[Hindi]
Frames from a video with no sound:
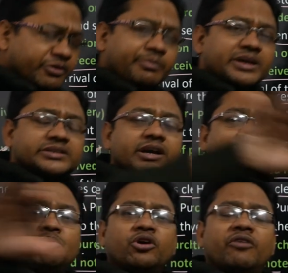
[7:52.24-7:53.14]
वो भेज देगा
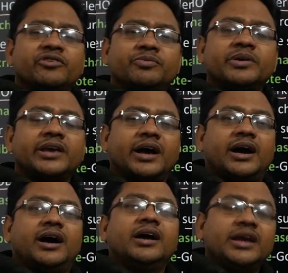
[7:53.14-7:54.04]
पूरे ऑफिस में कि
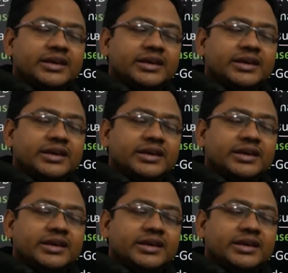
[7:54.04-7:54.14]
हाँ